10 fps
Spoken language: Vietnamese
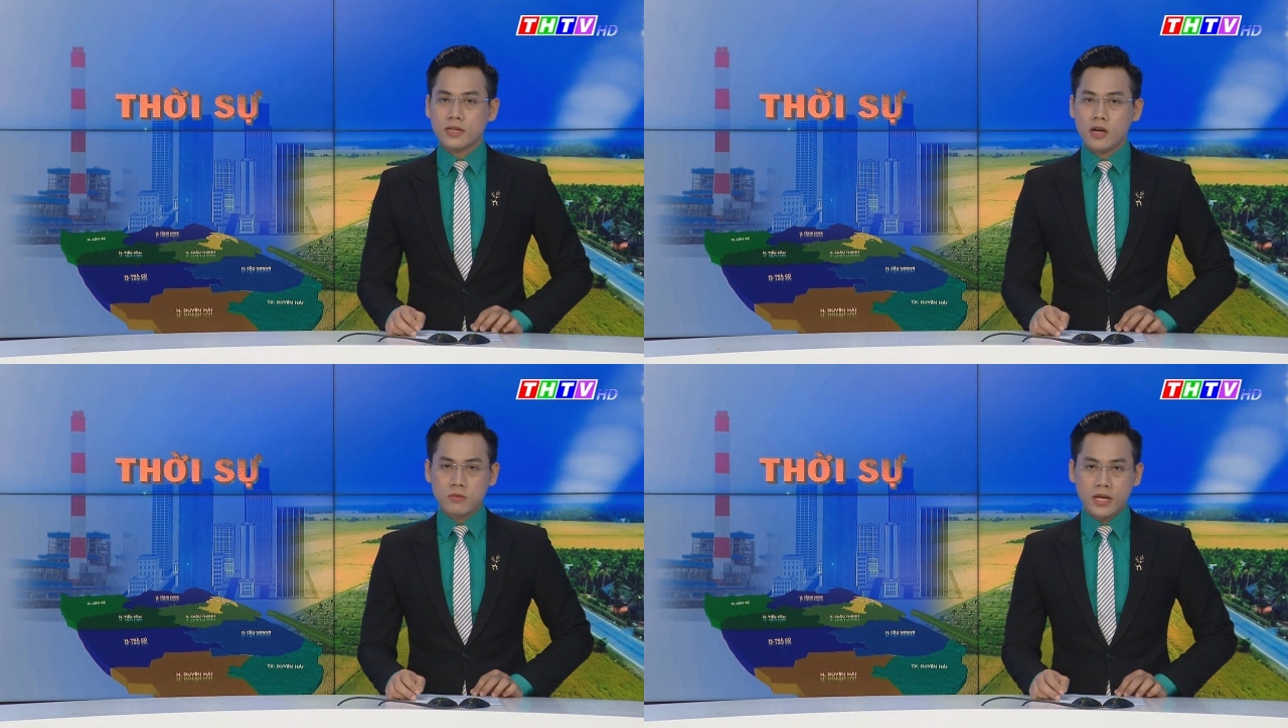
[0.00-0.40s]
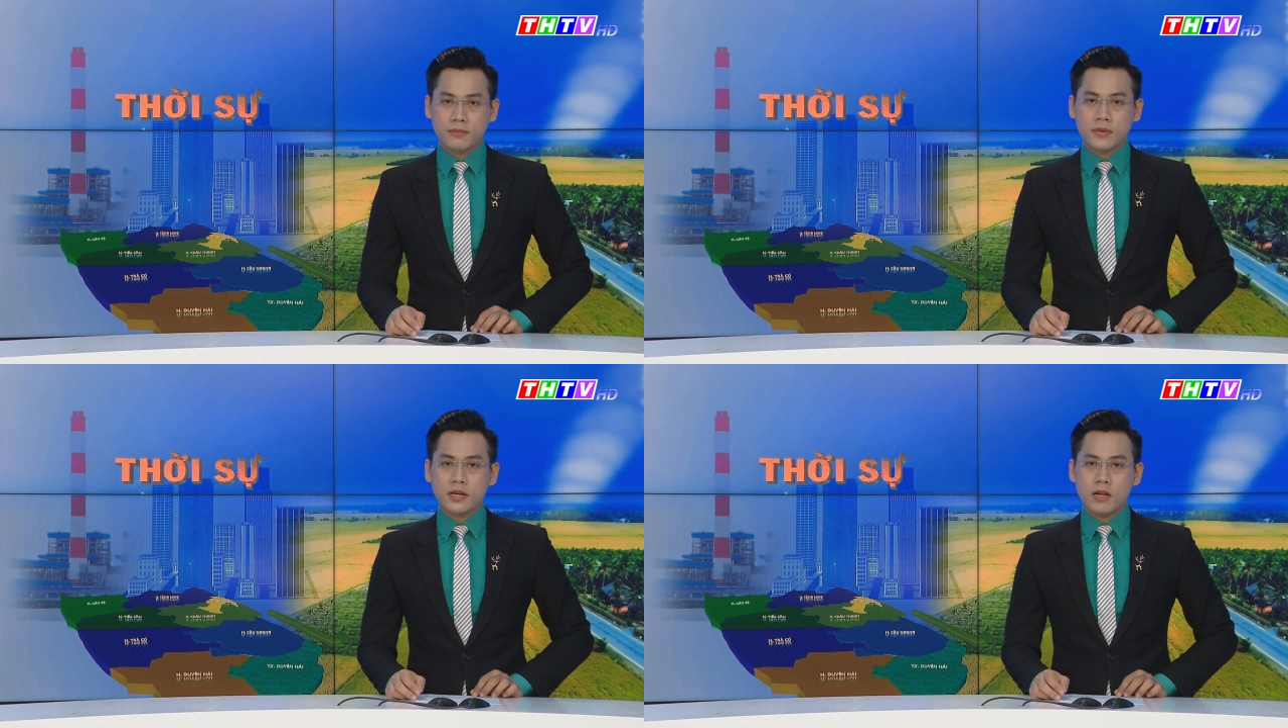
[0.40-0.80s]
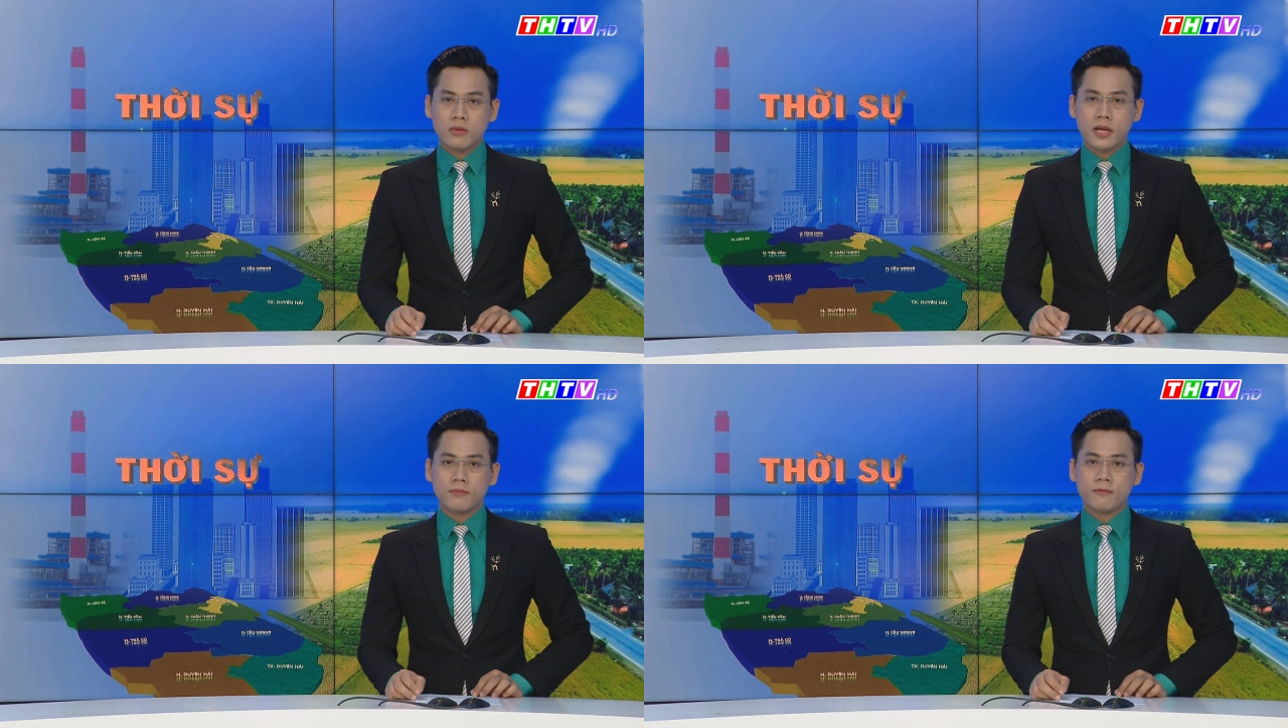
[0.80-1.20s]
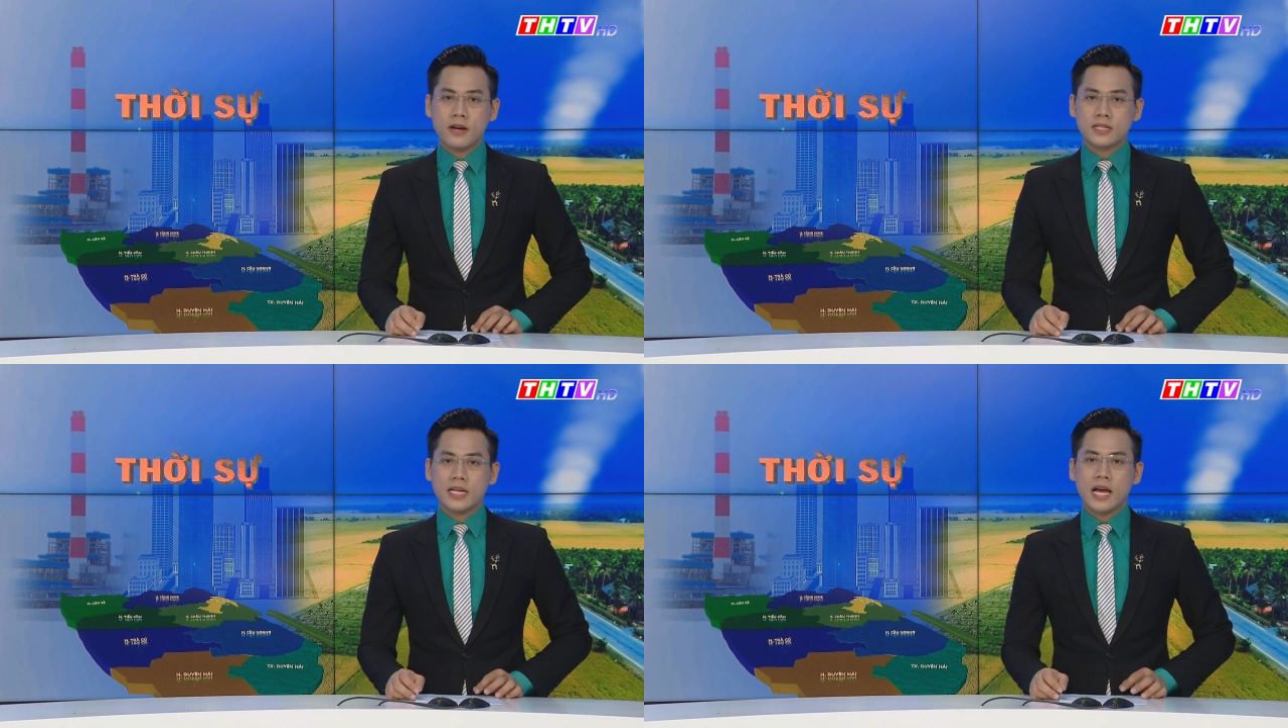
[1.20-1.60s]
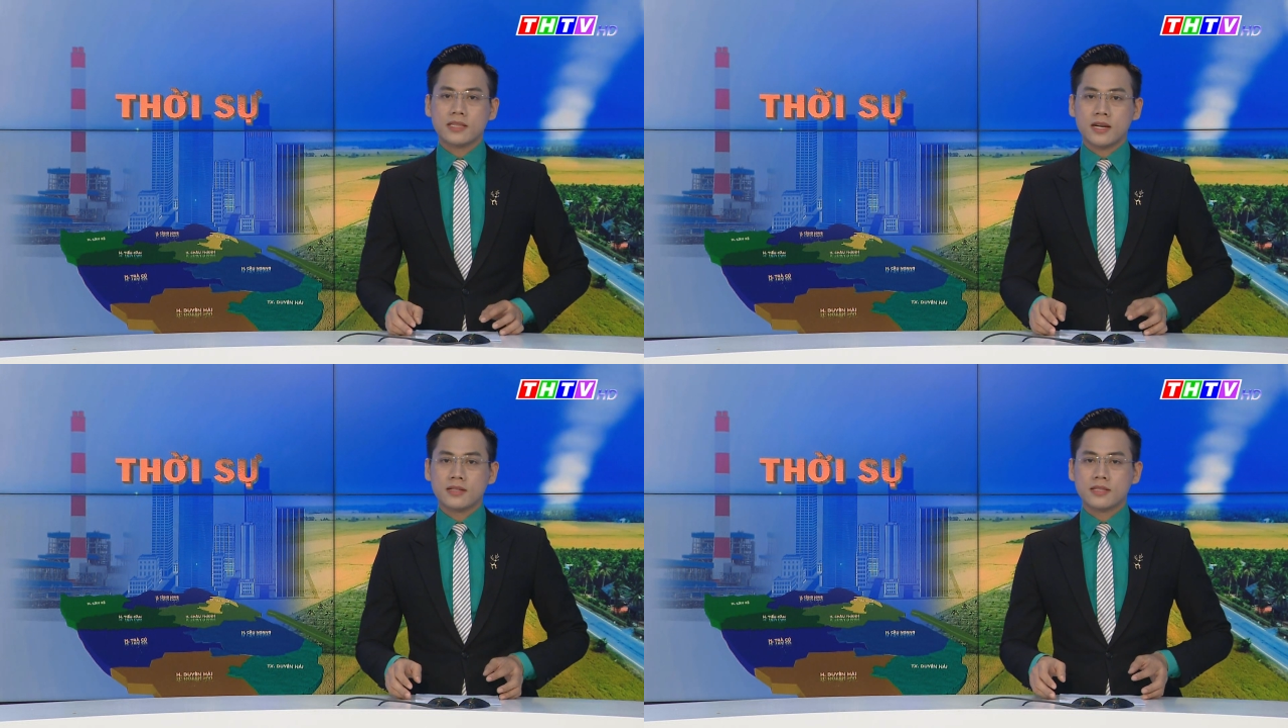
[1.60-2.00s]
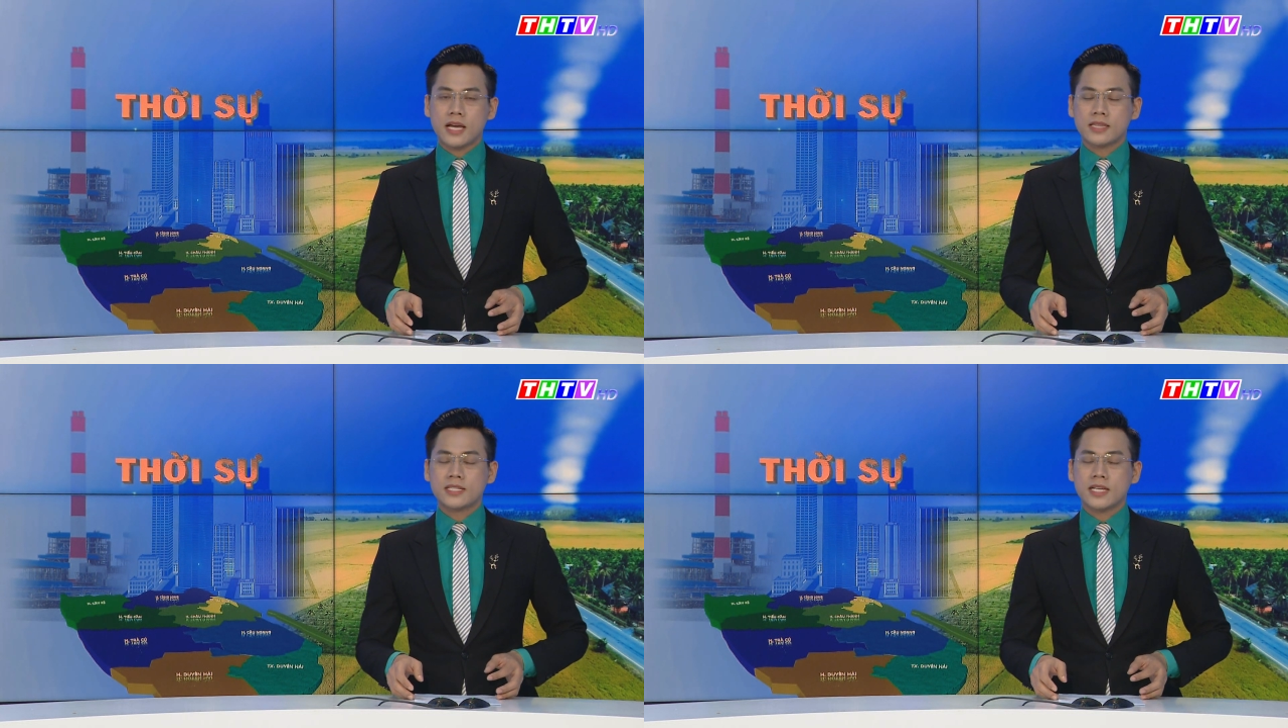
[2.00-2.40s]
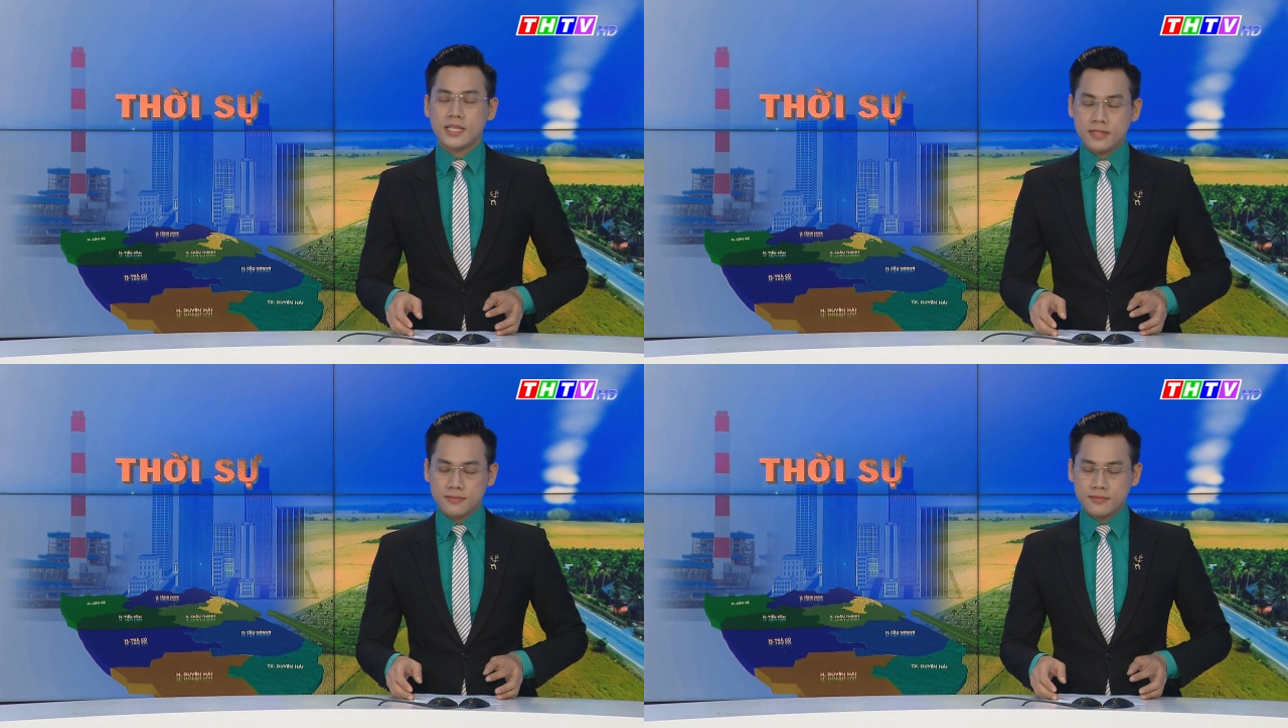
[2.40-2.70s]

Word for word: công nghiệp, nông nghiệp, phát triển hạ tầng tại tỉnh Trà Vinh.